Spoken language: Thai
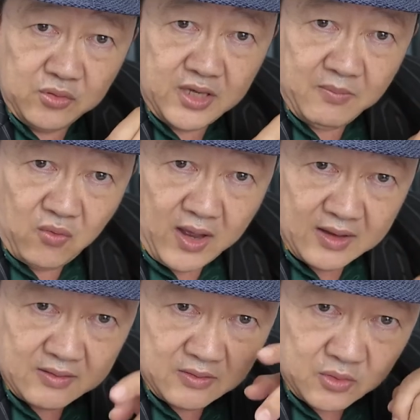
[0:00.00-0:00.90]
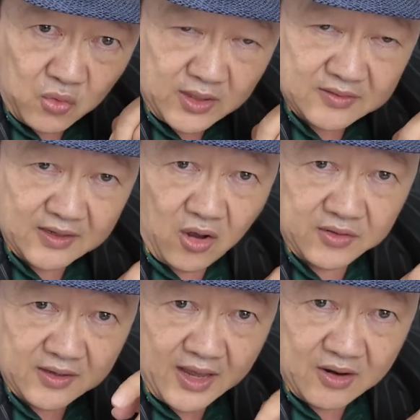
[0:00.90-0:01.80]
นดูจีบอกว่าดูจากข้อ
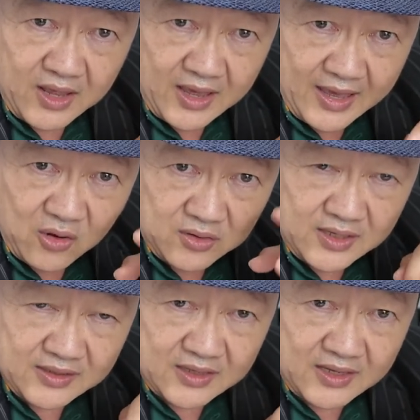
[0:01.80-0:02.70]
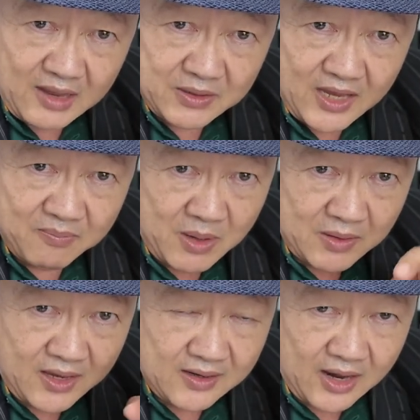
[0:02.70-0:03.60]
สังเกตแล้วเนี่ยไอคนที่จะย้ายประเทศไป
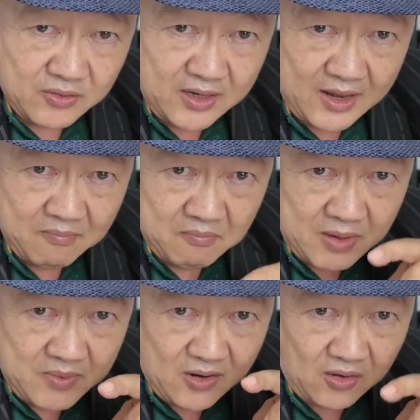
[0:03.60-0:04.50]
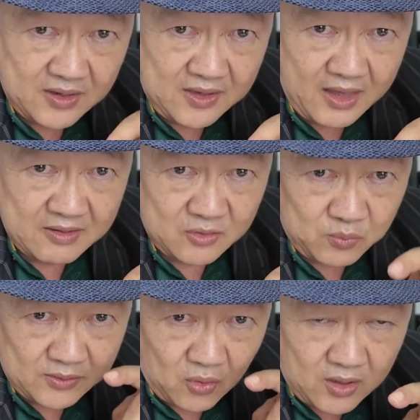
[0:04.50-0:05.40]
ประเทศเหล่านี้เนี่ยมันมีข้อสังเกตจุด
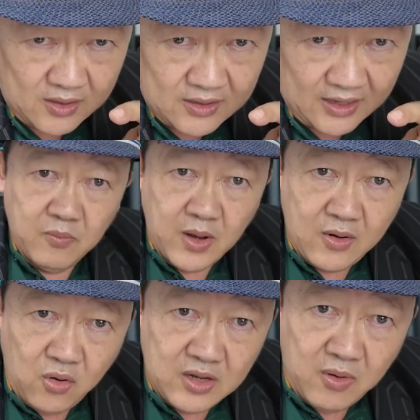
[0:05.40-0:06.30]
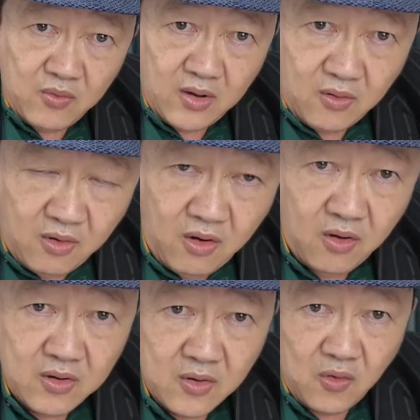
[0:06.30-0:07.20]
ประสงค์ก็คือบางคนก็บอกว่าอ๋อ
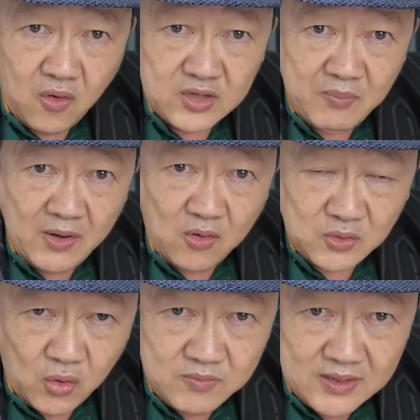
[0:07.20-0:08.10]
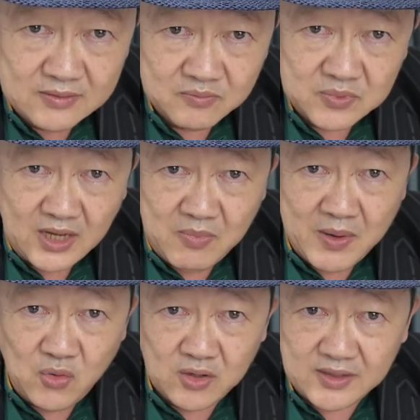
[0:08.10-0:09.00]
คงจะไปลงทุนมึงถ้าไม่
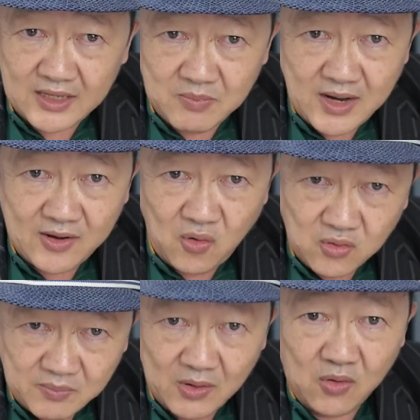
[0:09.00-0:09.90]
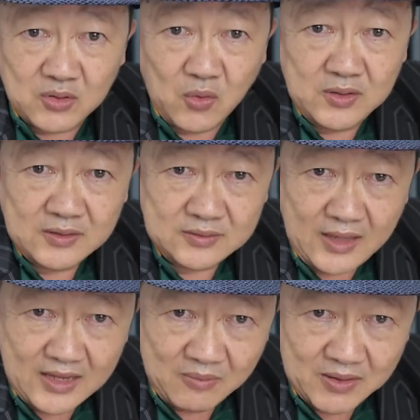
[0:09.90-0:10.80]
ไปอยู่อาศัยธรรมดาก็คงจะไปลงทุน
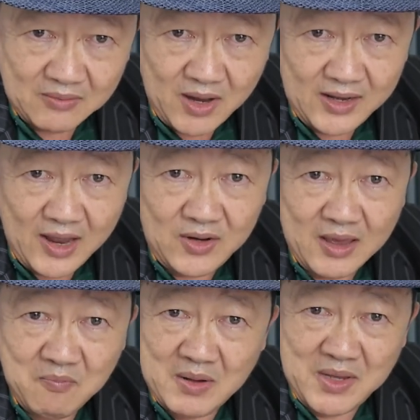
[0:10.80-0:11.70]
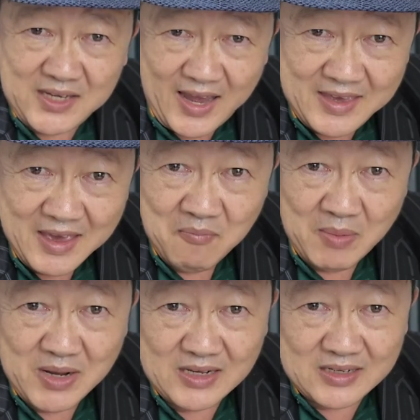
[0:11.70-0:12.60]
แต่ทำไปทำมาแล้วเนี่ยมันไม่ใช่มั
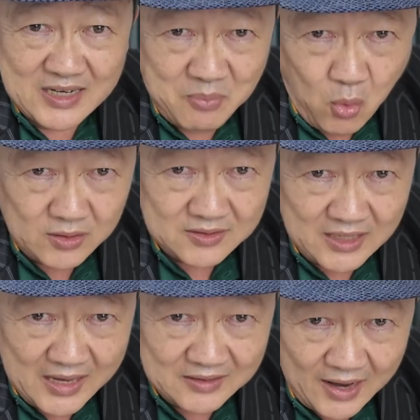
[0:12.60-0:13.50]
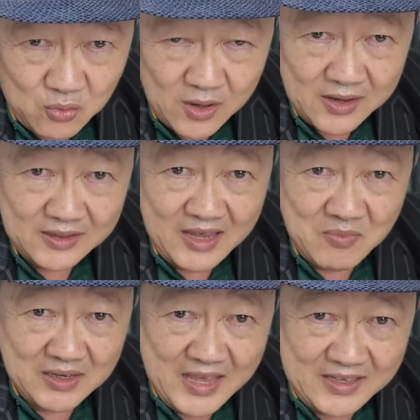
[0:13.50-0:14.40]
นคือคือพวกจีนเทาที่
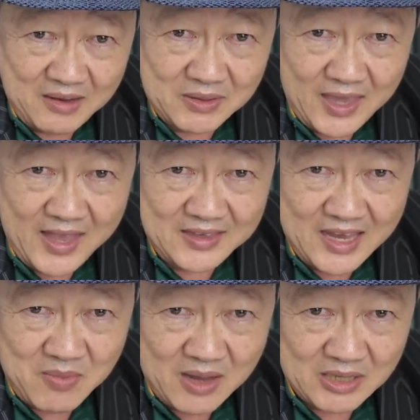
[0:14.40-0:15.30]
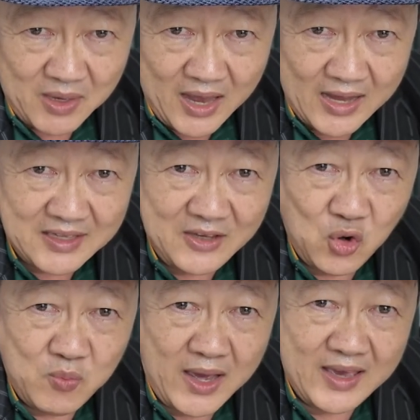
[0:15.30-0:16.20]
มันหนีจากประเทศจีนมาจะไปหาที่อ
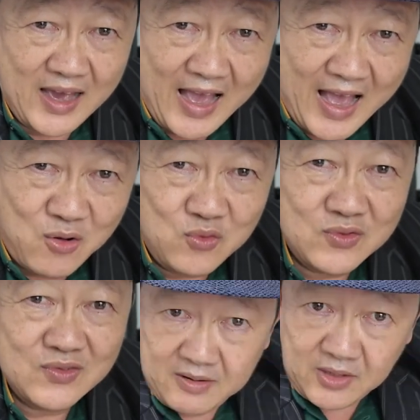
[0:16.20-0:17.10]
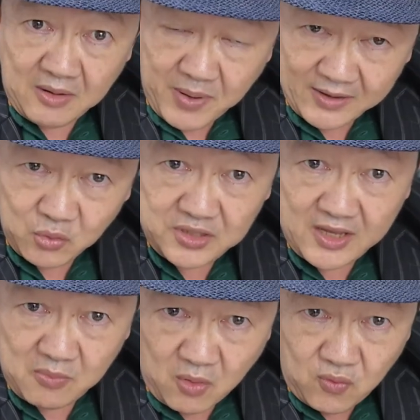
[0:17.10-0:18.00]
ยู่ใหม่อ้าวทั้งเพจรูจี
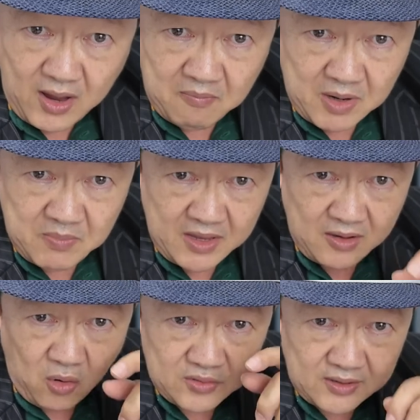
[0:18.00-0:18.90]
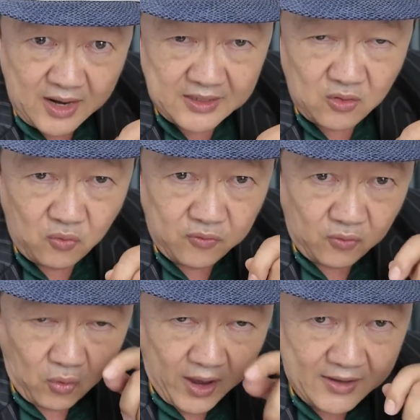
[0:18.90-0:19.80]
นเขาบอกว่ามันมีโฆษณาที่
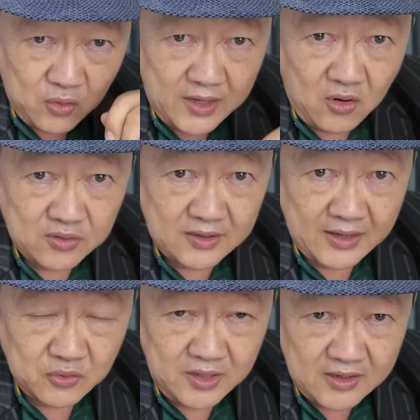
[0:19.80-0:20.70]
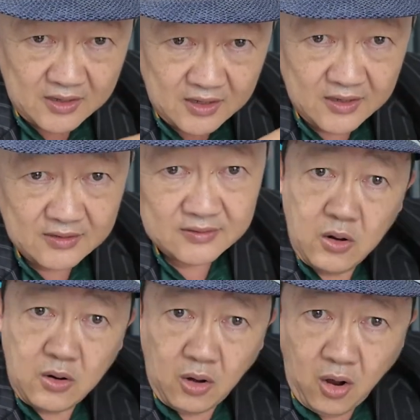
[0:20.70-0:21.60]
แขวงอยู่ในโฆษณาชุดนี้ก็คือ
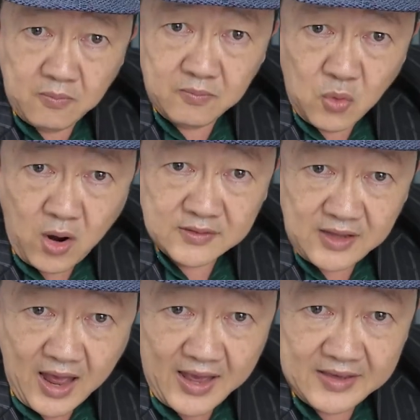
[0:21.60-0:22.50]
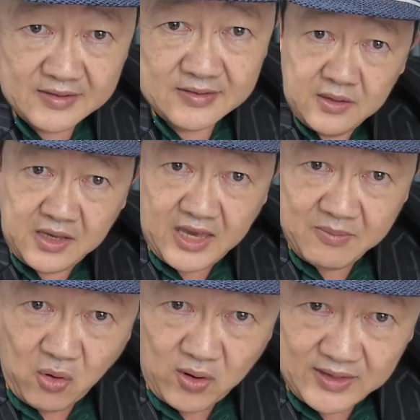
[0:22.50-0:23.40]
กรอบม่วงซ้ายที่เขีย
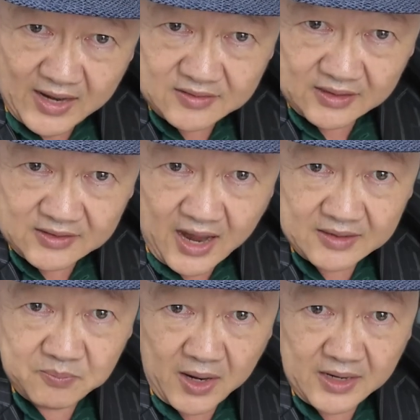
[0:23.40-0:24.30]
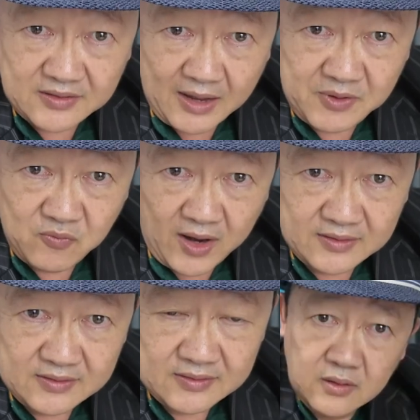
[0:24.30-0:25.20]
นบอกว่าได้สัญชาติภายในสามสิบวัน
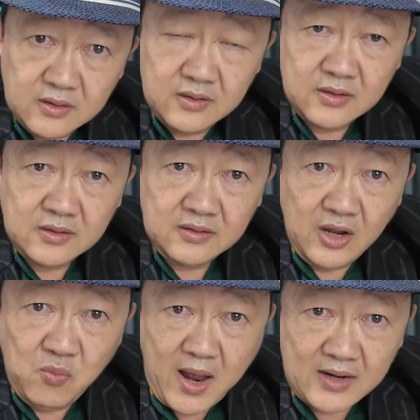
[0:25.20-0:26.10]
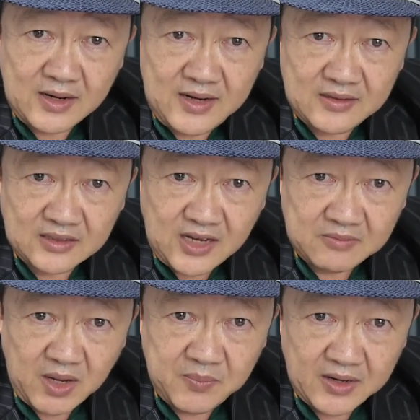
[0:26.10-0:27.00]
เออเร็วมากนะได้สัญชา
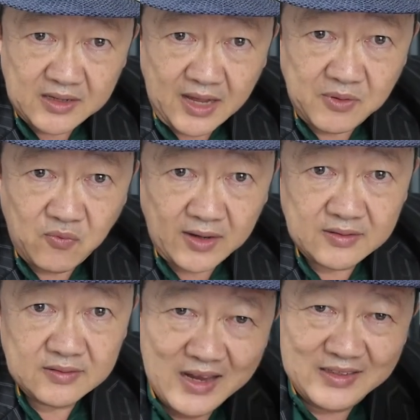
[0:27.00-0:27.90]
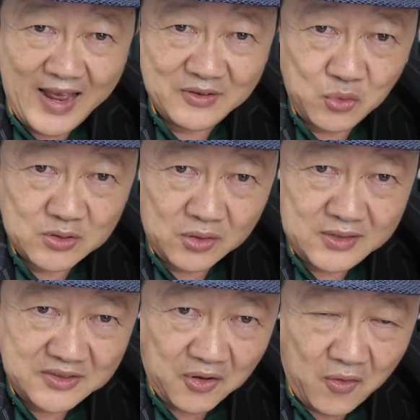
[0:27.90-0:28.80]
ติใหม่ภายในสามสิบวันได้ตัวตน
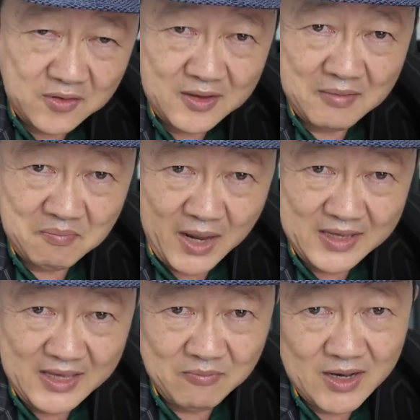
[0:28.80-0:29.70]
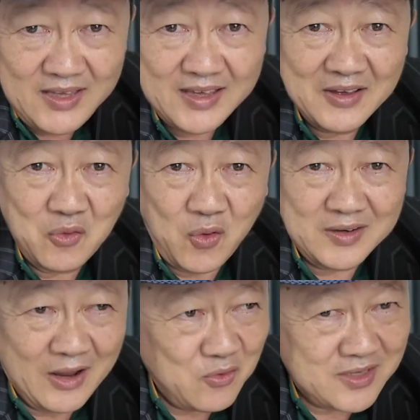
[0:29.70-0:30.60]
ที่สองใหม่เอี่ยมเฮ้ยคน
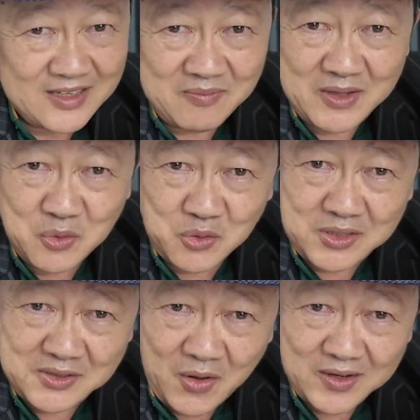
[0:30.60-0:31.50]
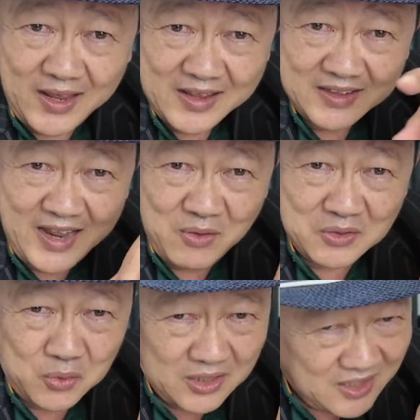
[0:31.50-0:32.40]
เราถ้าจะมีตัวตนที่สองเนี่ยแสดงว่า
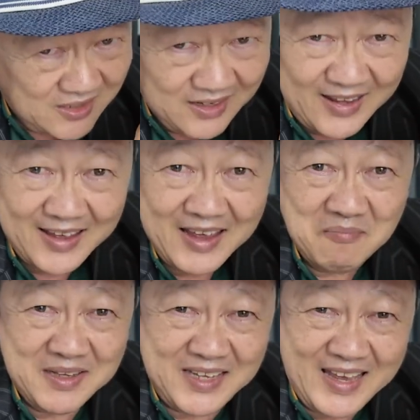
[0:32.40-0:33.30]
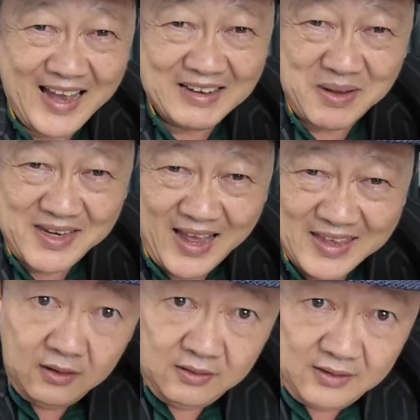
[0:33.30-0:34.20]
ตัวตนที่หนึ่งเนี่ยมันใช้งานไม่ได้
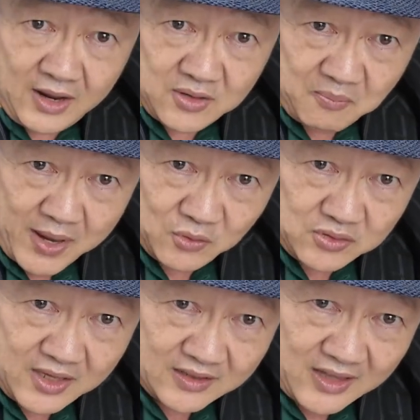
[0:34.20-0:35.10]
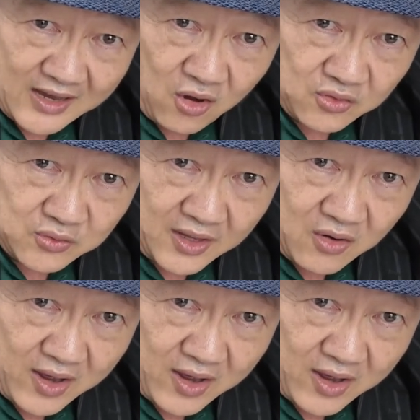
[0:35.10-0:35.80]
แล้วทางเพจดูจีก็ตั้งข้อสงสัยเอา